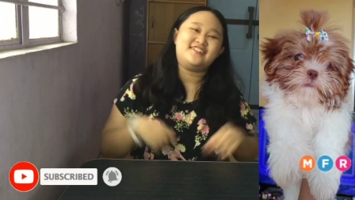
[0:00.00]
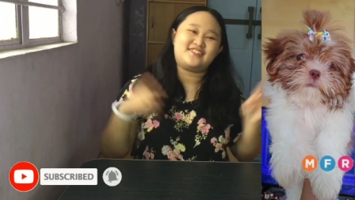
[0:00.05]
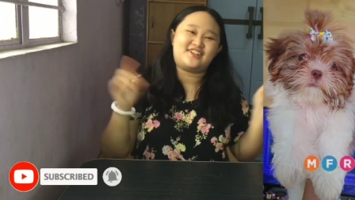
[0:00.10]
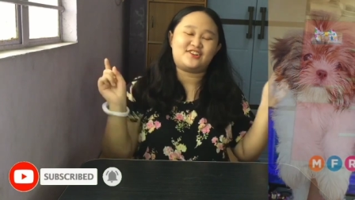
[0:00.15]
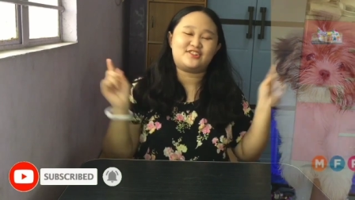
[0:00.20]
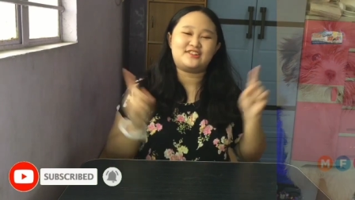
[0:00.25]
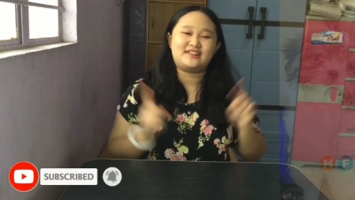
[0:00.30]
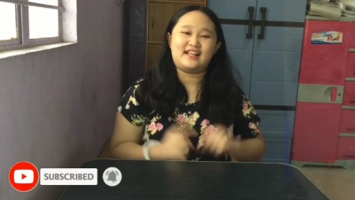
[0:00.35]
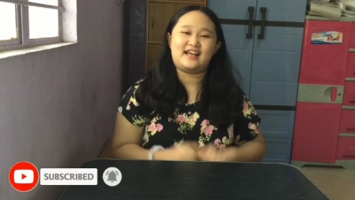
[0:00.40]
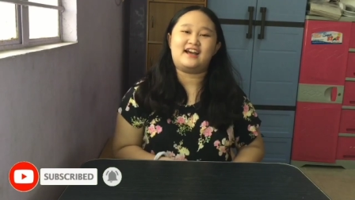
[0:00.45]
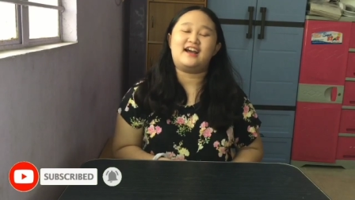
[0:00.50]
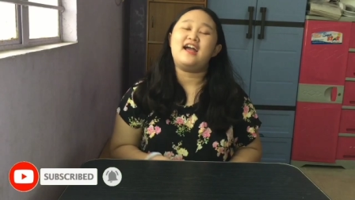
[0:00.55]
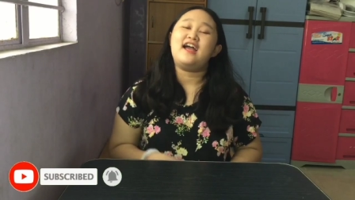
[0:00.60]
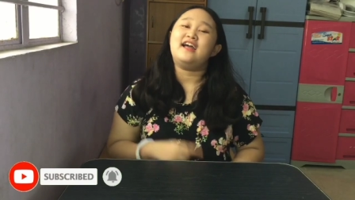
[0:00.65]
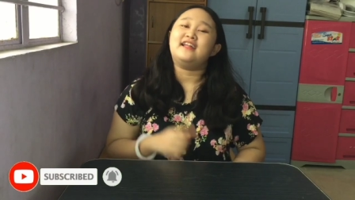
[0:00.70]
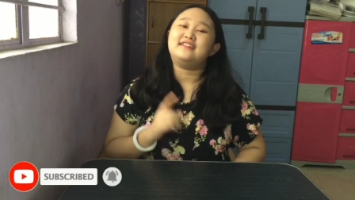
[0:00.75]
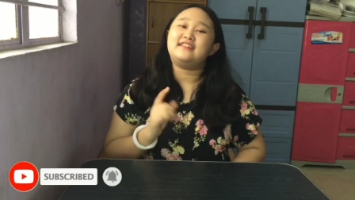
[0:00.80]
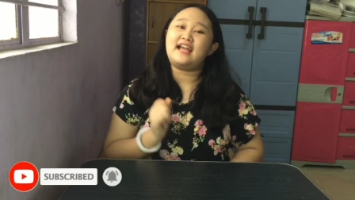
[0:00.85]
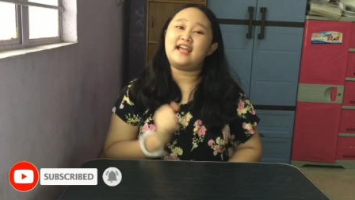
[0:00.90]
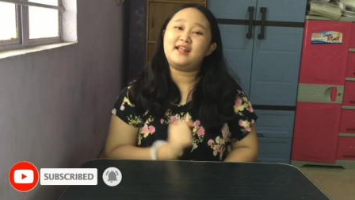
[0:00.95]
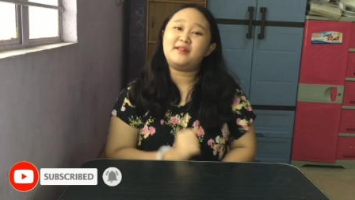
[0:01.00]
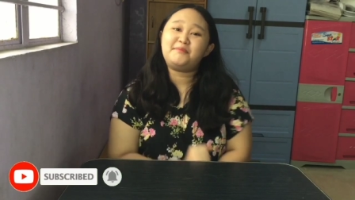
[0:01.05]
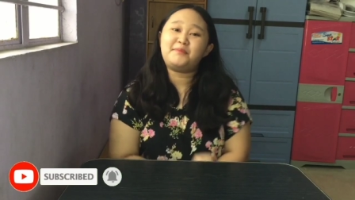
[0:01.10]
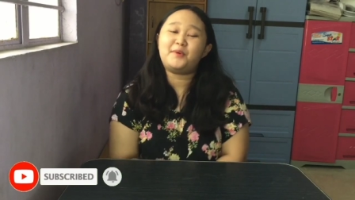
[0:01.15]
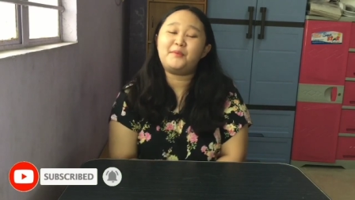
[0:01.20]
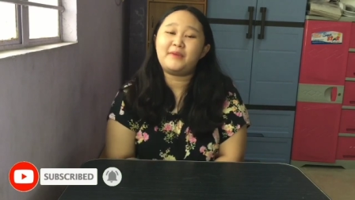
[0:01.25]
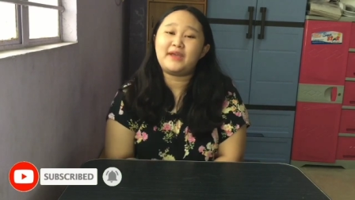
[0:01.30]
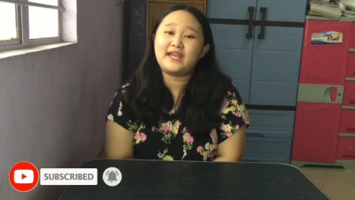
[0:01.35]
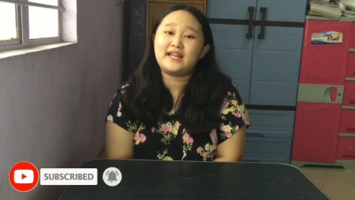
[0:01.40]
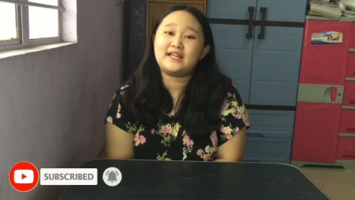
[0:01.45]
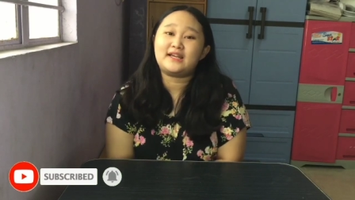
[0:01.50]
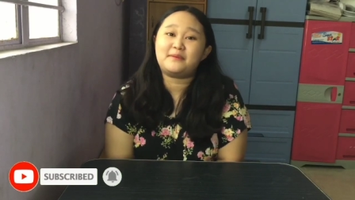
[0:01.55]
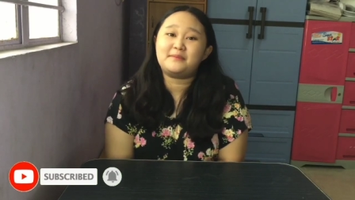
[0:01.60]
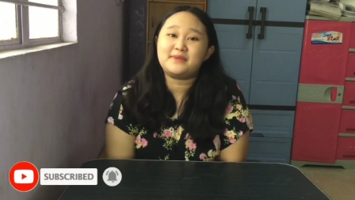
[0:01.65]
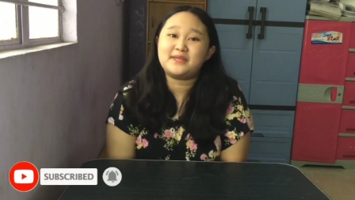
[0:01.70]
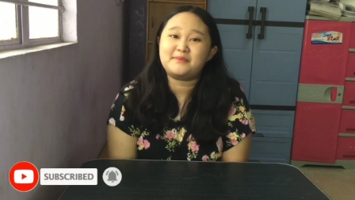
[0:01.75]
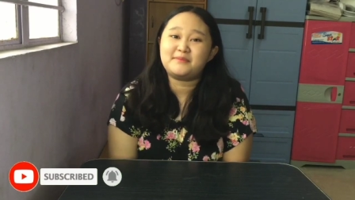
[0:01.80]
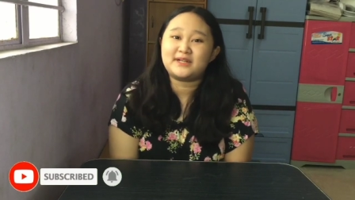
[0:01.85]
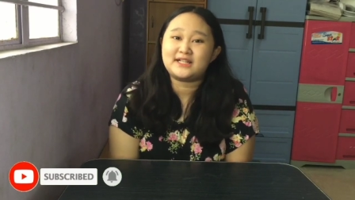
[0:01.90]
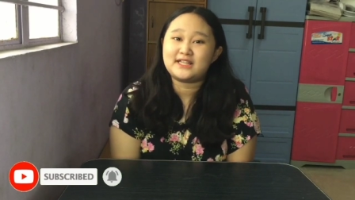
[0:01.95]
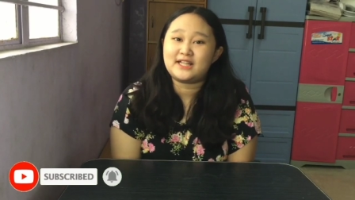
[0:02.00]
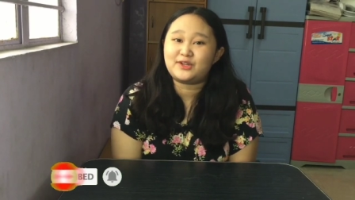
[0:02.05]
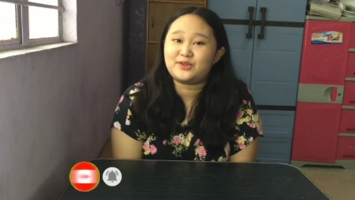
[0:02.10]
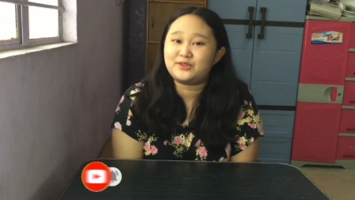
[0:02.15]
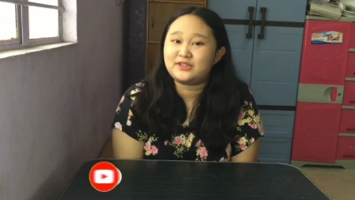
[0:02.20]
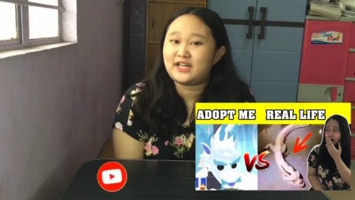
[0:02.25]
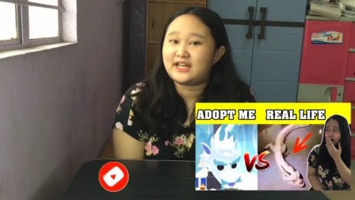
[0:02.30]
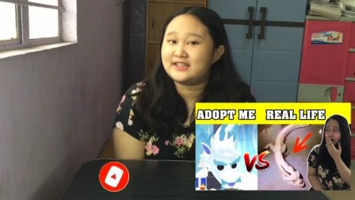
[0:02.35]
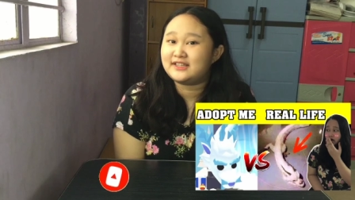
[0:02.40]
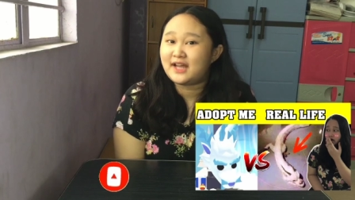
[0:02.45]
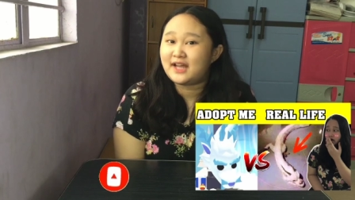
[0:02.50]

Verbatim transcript: Charot lang. Dahil po mahilig kami maglaro ng